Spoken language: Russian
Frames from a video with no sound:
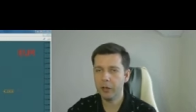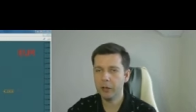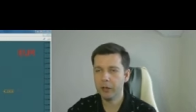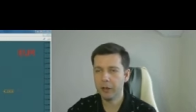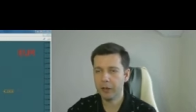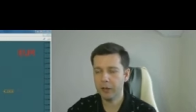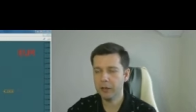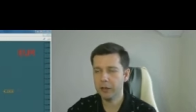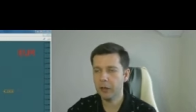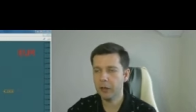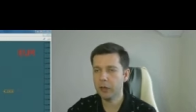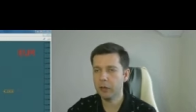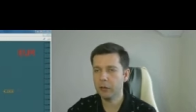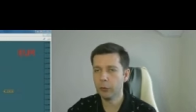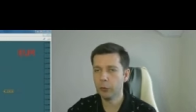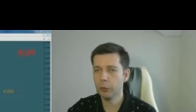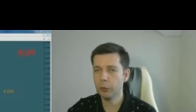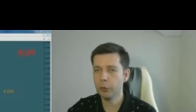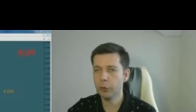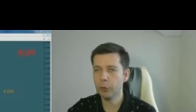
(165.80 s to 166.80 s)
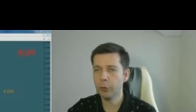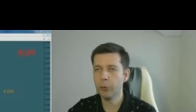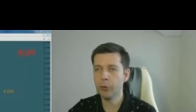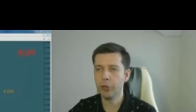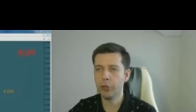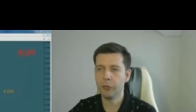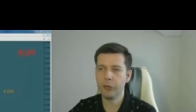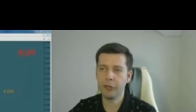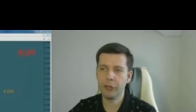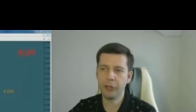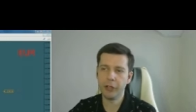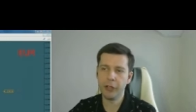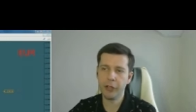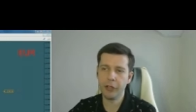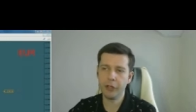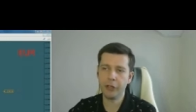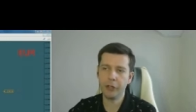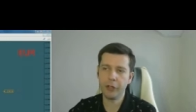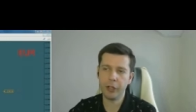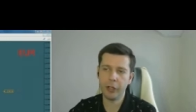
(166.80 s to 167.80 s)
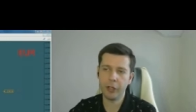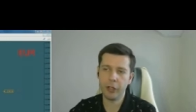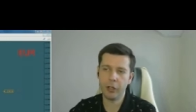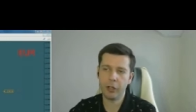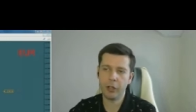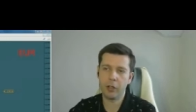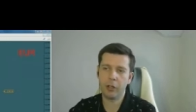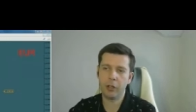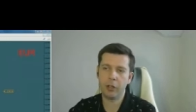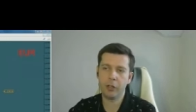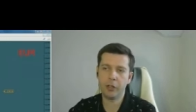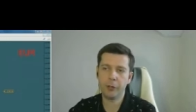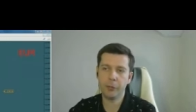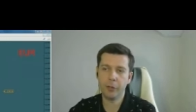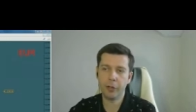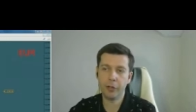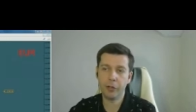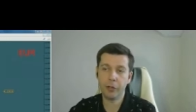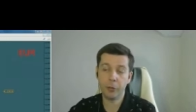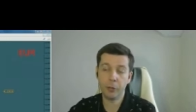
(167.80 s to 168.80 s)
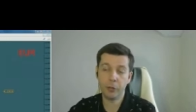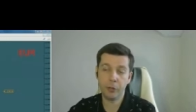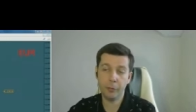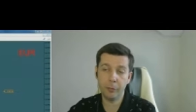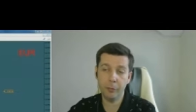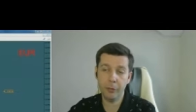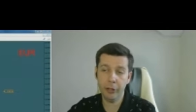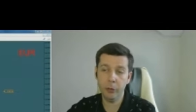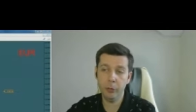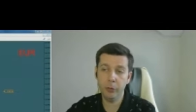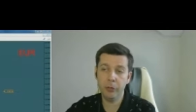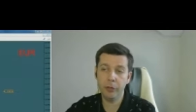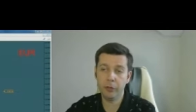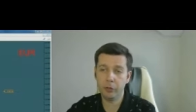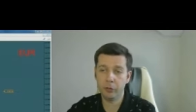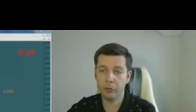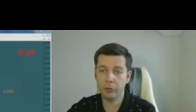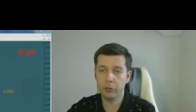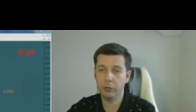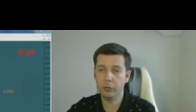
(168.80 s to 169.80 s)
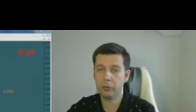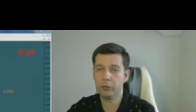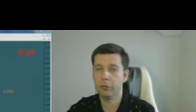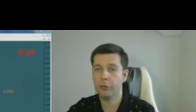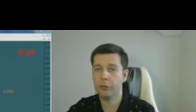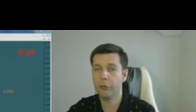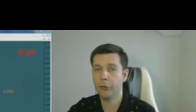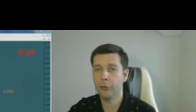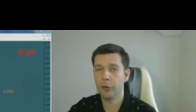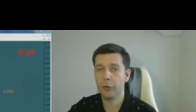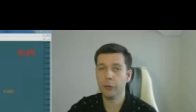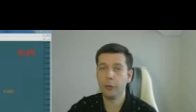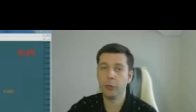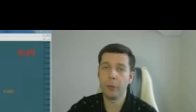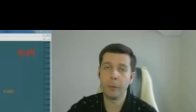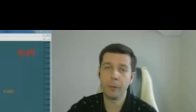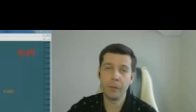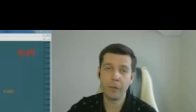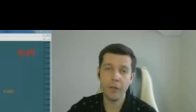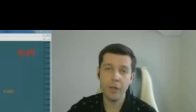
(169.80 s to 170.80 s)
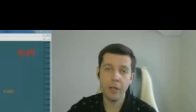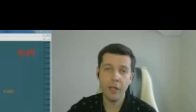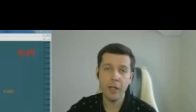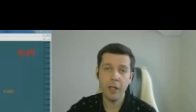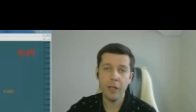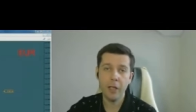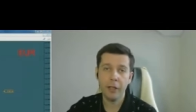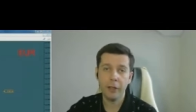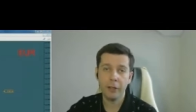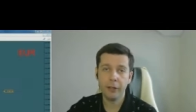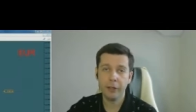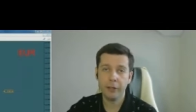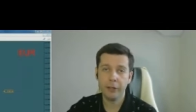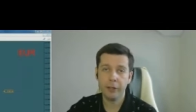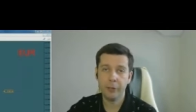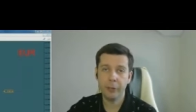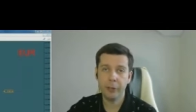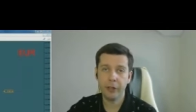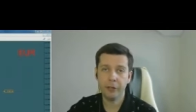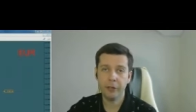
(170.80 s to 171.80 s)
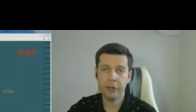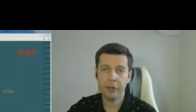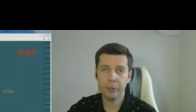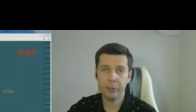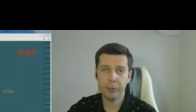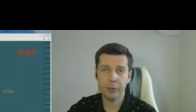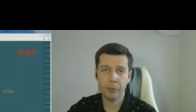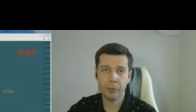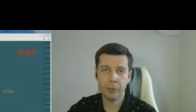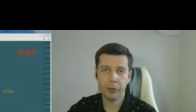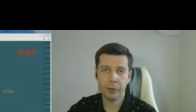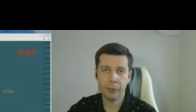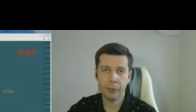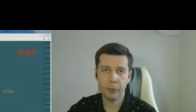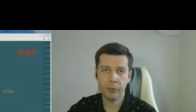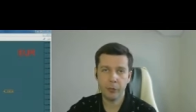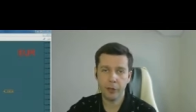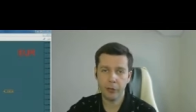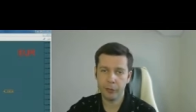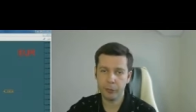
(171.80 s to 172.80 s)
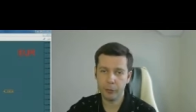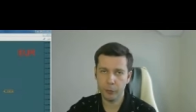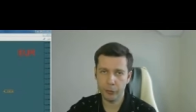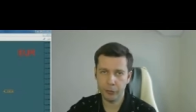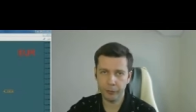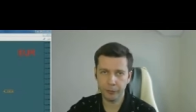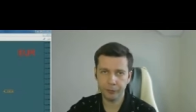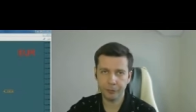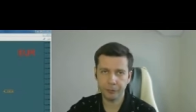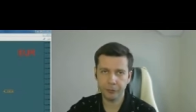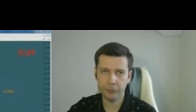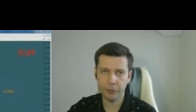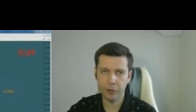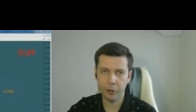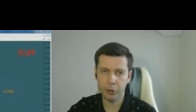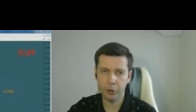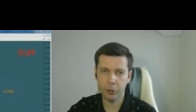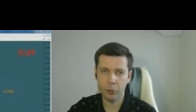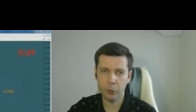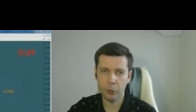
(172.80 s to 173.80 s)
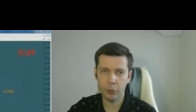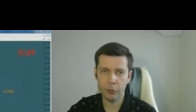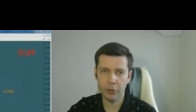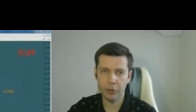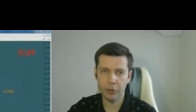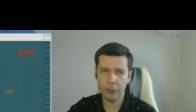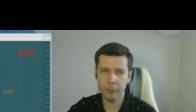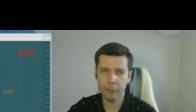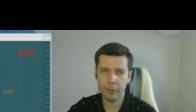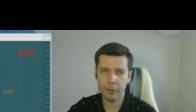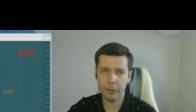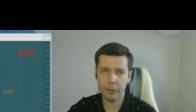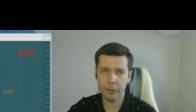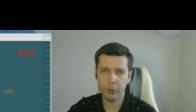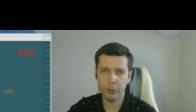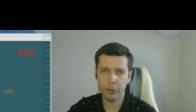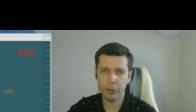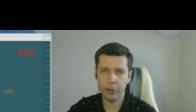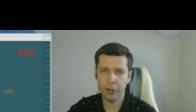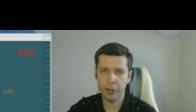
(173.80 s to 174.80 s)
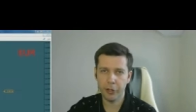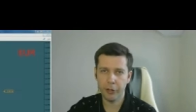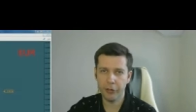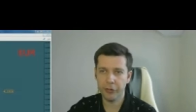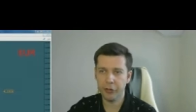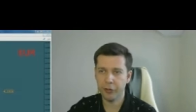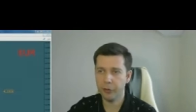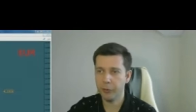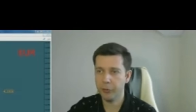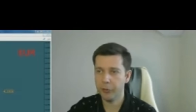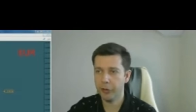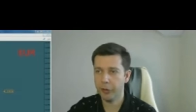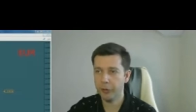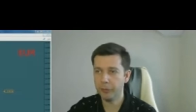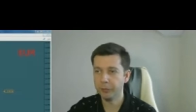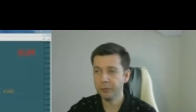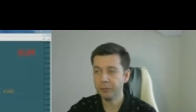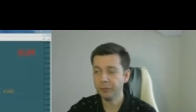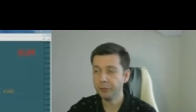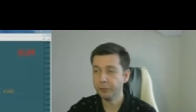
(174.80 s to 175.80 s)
доказал свою устойчивость даже на экспирационном периоде, но все равно – Ладно, теперь давайте посмотрим по факту уже, что у нас получается, друзья.